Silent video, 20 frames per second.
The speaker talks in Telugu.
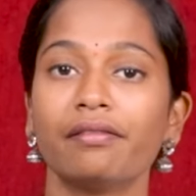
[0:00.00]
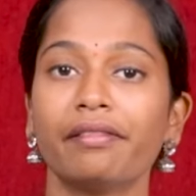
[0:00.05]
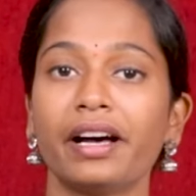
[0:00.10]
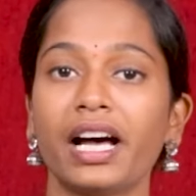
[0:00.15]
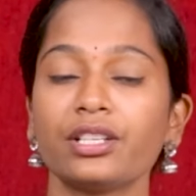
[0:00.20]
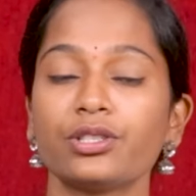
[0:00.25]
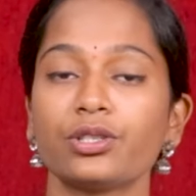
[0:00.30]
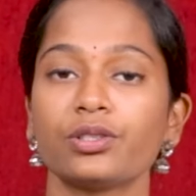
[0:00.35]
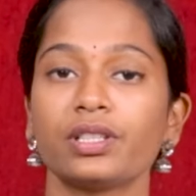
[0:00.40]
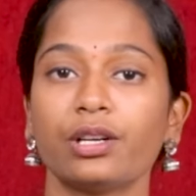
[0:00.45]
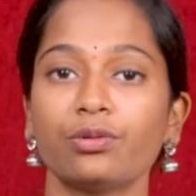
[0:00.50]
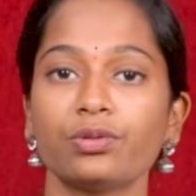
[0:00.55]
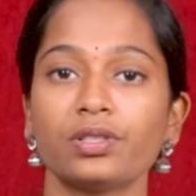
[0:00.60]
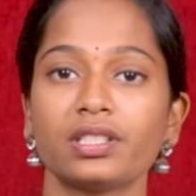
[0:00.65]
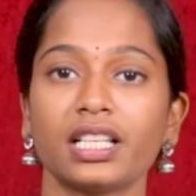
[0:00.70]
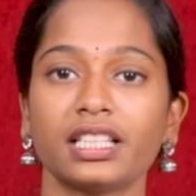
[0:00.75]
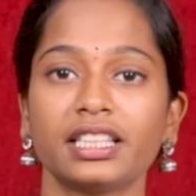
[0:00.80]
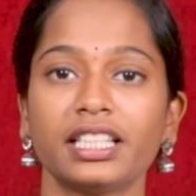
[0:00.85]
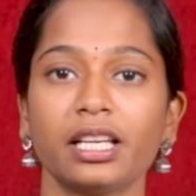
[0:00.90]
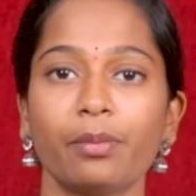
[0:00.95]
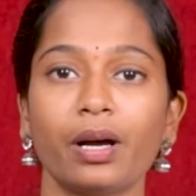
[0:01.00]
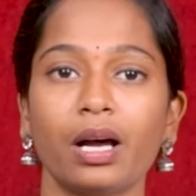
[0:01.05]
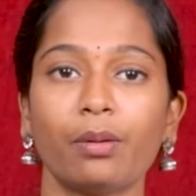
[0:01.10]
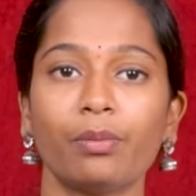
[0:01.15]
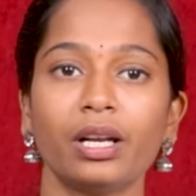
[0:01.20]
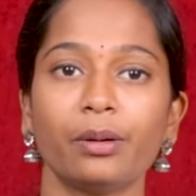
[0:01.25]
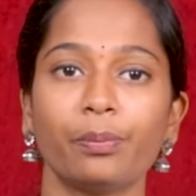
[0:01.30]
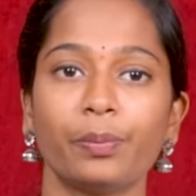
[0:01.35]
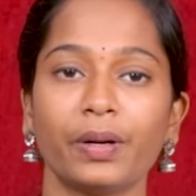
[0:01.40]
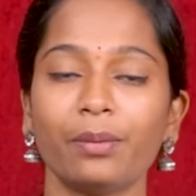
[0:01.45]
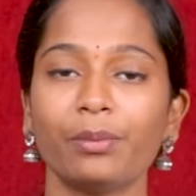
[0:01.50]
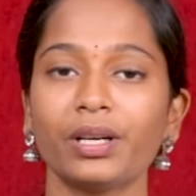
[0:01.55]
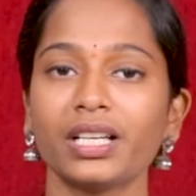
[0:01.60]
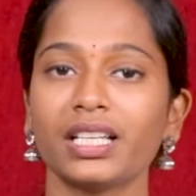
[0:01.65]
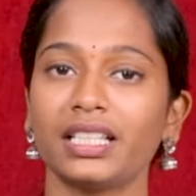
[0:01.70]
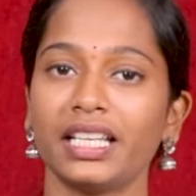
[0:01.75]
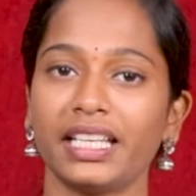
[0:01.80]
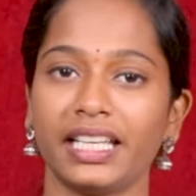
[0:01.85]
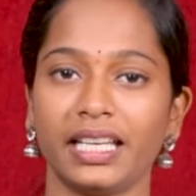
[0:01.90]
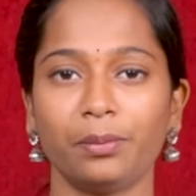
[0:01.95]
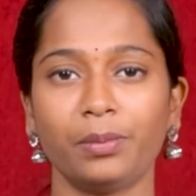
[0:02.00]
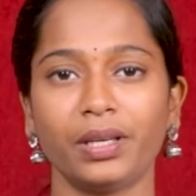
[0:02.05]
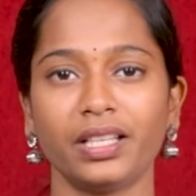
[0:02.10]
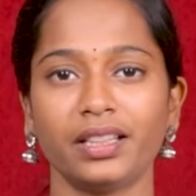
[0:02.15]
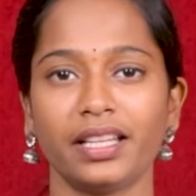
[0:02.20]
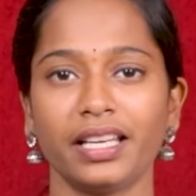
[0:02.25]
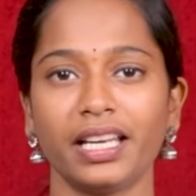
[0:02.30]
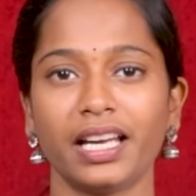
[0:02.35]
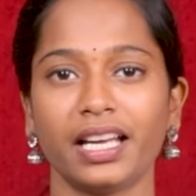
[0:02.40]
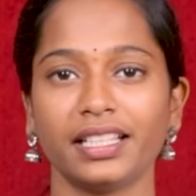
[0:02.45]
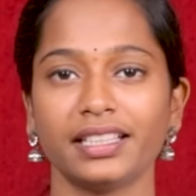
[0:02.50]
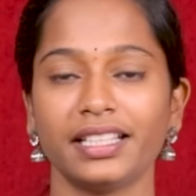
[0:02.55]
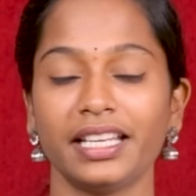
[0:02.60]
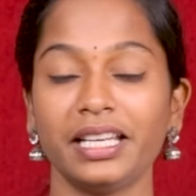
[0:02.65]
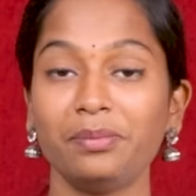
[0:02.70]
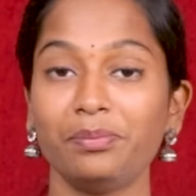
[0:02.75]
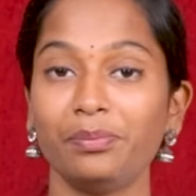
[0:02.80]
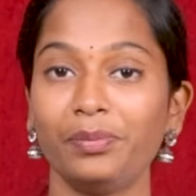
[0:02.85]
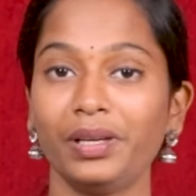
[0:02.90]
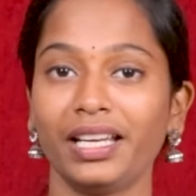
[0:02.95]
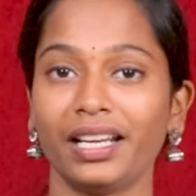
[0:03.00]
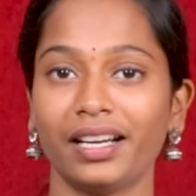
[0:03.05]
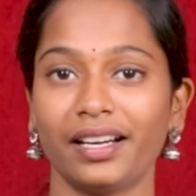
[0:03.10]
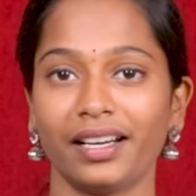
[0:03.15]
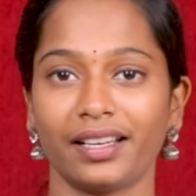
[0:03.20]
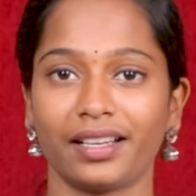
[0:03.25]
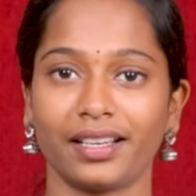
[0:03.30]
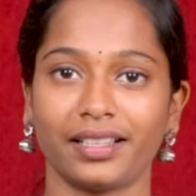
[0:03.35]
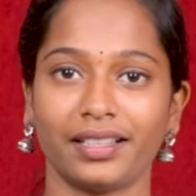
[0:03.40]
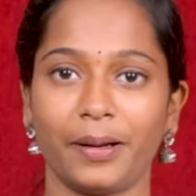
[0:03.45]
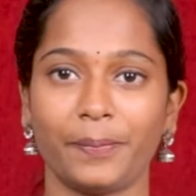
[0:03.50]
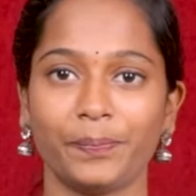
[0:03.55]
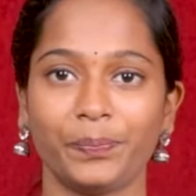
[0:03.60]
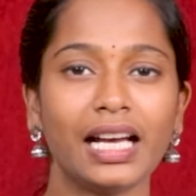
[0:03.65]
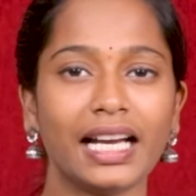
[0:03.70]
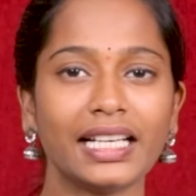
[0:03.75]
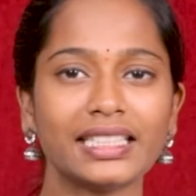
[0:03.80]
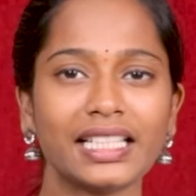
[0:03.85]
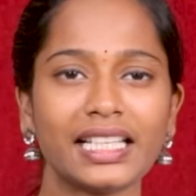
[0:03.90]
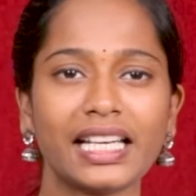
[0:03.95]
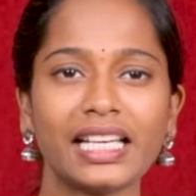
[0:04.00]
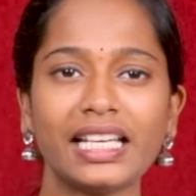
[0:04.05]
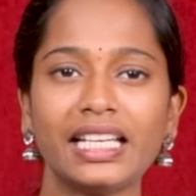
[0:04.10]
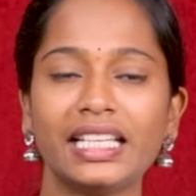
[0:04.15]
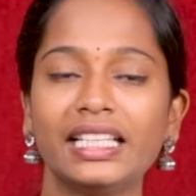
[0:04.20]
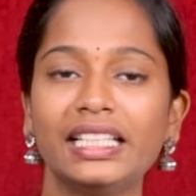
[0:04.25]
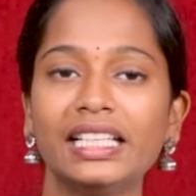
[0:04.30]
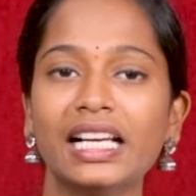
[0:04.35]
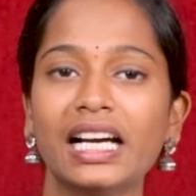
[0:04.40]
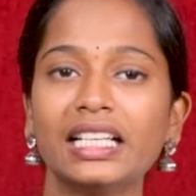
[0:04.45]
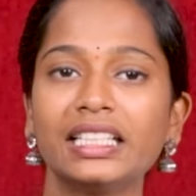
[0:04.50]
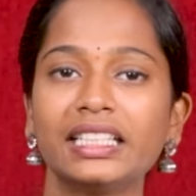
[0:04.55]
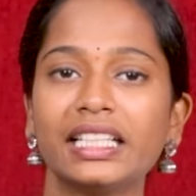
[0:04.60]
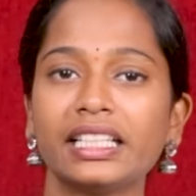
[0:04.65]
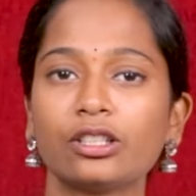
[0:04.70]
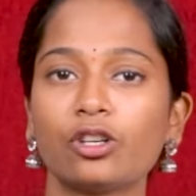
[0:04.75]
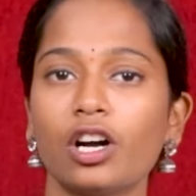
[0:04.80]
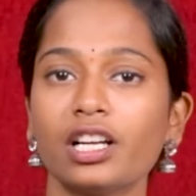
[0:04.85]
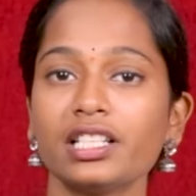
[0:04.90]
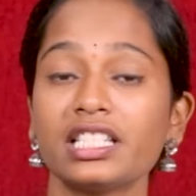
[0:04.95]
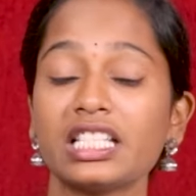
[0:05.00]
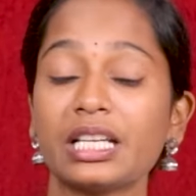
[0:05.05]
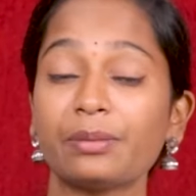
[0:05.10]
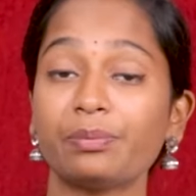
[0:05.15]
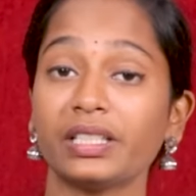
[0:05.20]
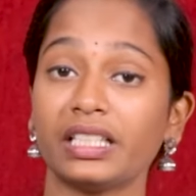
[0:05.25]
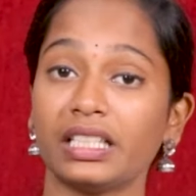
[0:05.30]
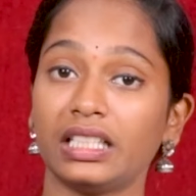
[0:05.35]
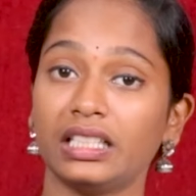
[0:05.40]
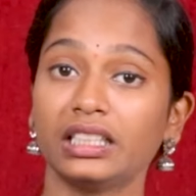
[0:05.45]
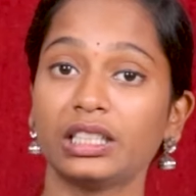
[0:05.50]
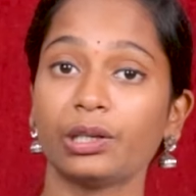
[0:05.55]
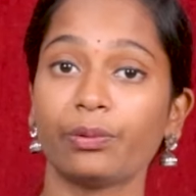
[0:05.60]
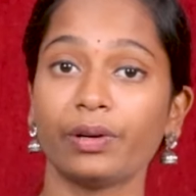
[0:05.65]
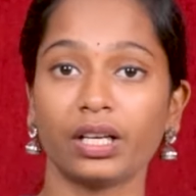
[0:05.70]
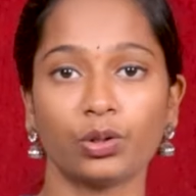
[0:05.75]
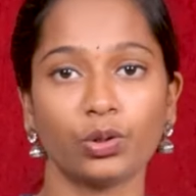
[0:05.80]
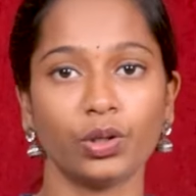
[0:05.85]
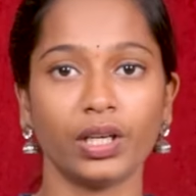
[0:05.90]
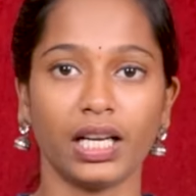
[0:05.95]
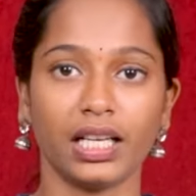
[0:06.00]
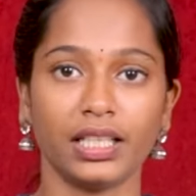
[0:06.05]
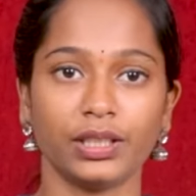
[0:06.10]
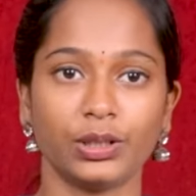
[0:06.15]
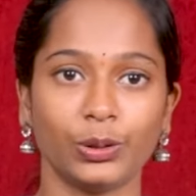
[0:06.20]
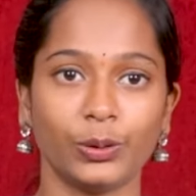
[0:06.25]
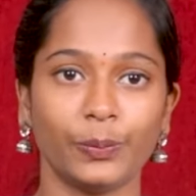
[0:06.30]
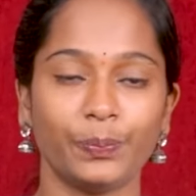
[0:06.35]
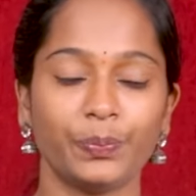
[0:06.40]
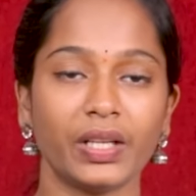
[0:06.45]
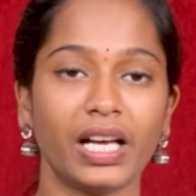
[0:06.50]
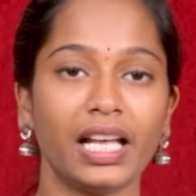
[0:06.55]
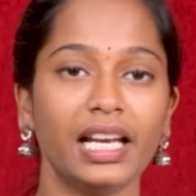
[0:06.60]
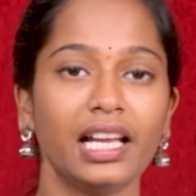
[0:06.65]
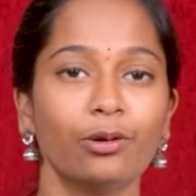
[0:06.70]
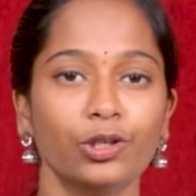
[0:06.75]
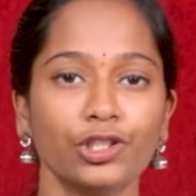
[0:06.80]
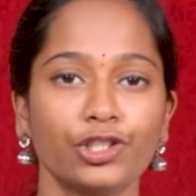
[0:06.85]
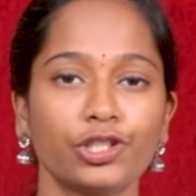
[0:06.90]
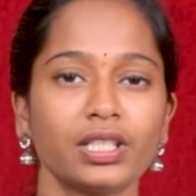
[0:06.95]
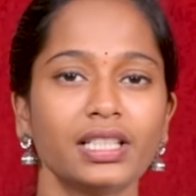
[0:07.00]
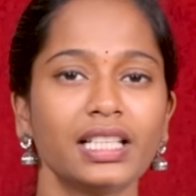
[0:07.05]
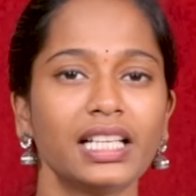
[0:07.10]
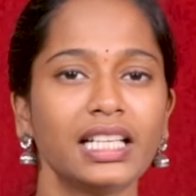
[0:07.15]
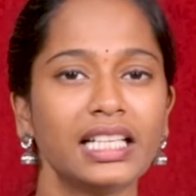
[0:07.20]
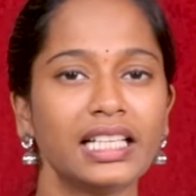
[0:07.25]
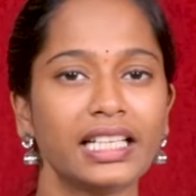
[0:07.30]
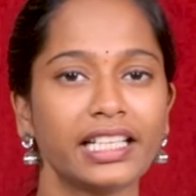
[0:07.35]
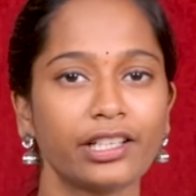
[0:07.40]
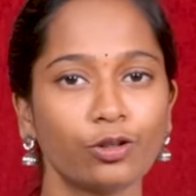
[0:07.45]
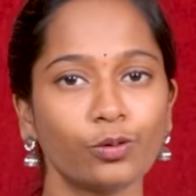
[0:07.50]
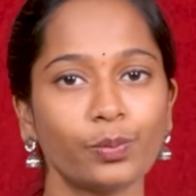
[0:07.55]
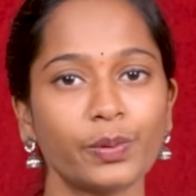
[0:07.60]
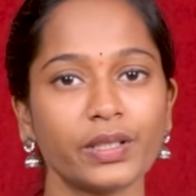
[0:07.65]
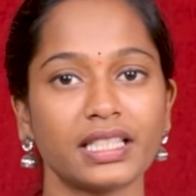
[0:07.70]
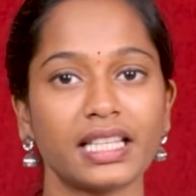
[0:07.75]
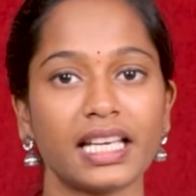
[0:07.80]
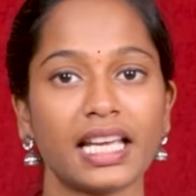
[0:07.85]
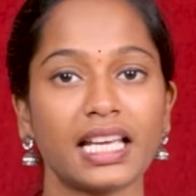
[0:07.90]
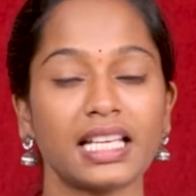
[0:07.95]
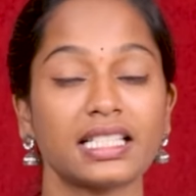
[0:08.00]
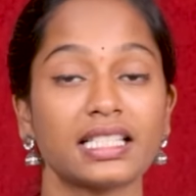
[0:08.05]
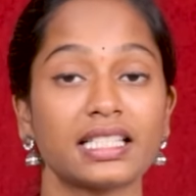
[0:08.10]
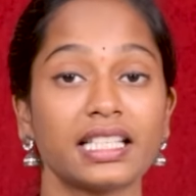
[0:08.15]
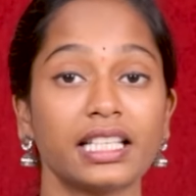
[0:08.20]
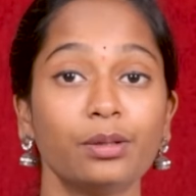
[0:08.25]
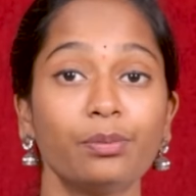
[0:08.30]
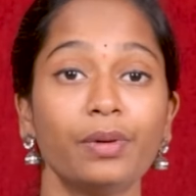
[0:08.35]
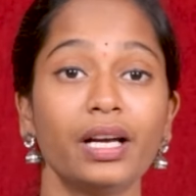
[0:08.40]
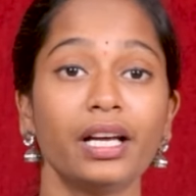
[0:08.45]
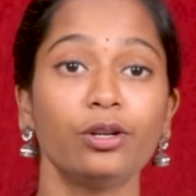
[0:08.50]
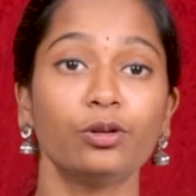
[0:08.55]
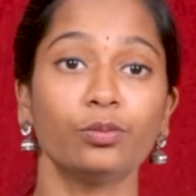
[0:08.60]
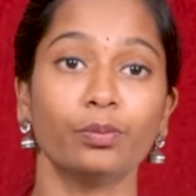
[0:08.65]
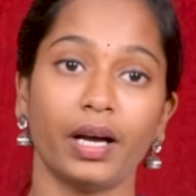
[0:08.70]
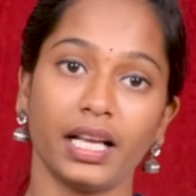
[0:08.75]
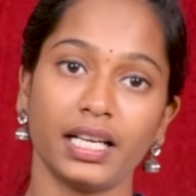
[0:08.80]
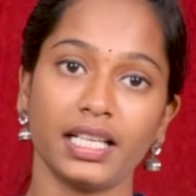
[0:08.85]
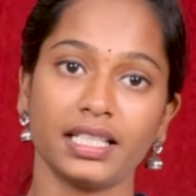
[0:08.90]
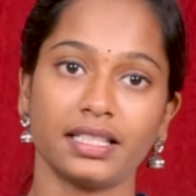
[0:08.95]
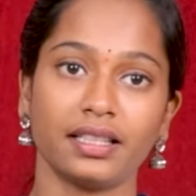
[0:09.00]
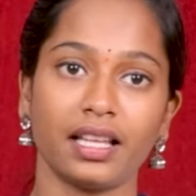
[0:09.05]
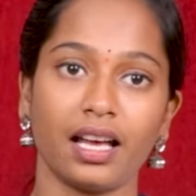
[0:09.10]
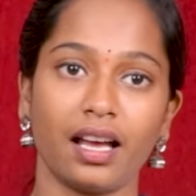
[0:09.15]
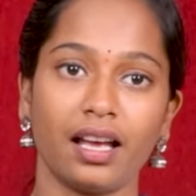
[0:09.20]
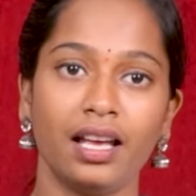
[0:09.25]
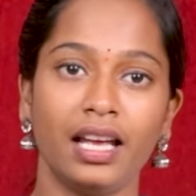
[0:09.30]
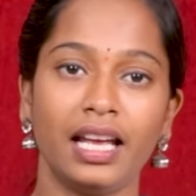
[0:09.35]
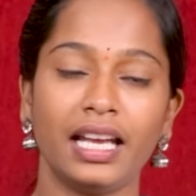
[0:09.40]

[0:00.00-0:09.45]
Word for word: వాసుదేవ్ సత్యభామల ప్రేమ కథ ఏమైంది అనేది మిగిలిన కథ అయితే ఇలాంటి కాన్సెప్ట్ ఇంతవరకు రాలేదు అలా వచ్చిందని నిరూపిస్తే సినిమాలు మానేస్తా